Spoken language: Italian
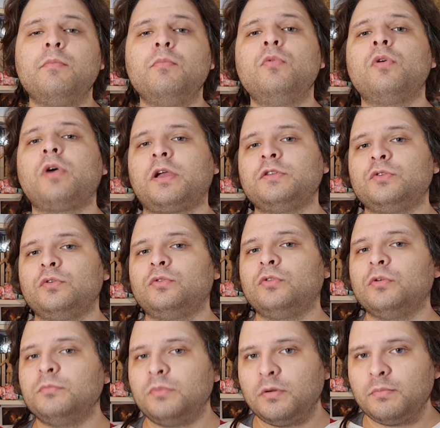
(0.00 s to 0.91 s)
muore
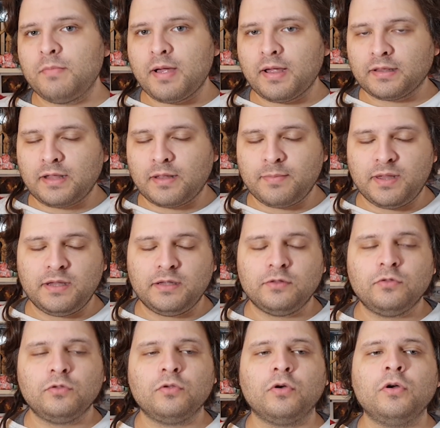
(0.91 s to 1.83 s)
sotto un
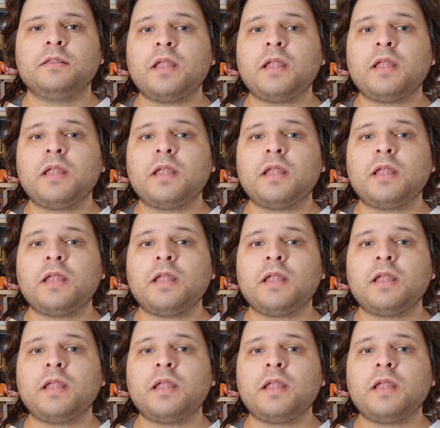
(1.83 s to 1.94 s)
bombardamento.